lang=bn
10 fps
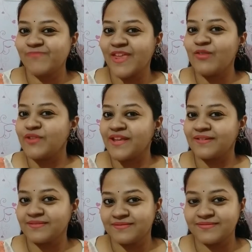কেউ নেই
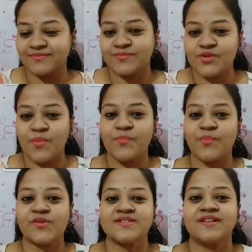সব
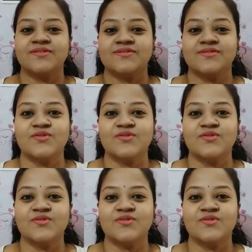পচা লোকজন